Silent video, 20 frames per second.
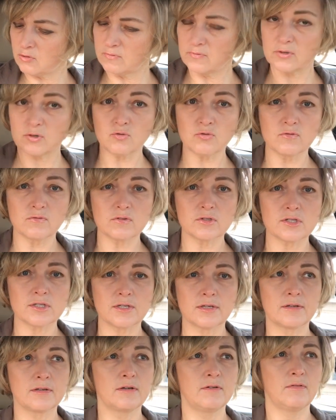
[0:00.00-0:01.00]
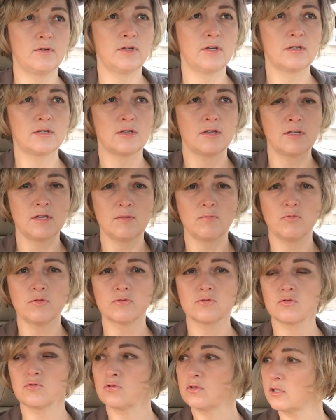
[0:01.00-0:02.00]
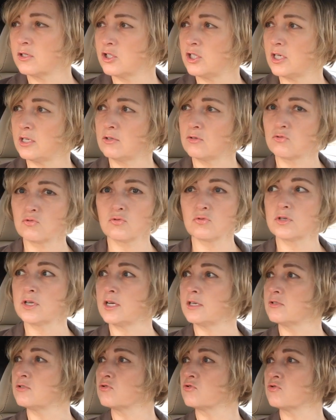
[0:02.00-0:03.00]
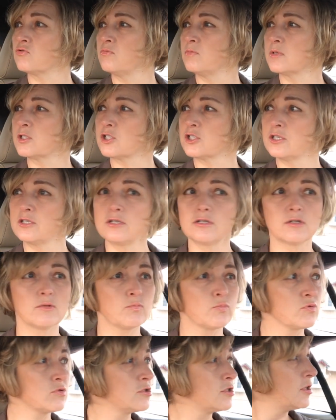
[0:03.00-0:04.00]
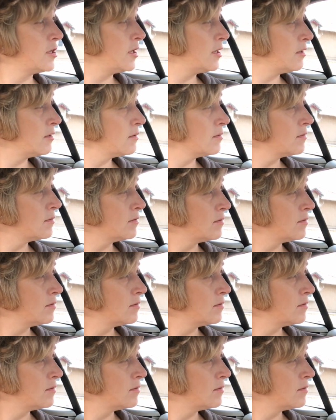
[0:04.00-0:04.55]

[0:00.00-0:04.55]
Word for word: Он вот тут вот стоит, говорит, они ему вот тут кричат, и тут я сижу в машине на пустыре.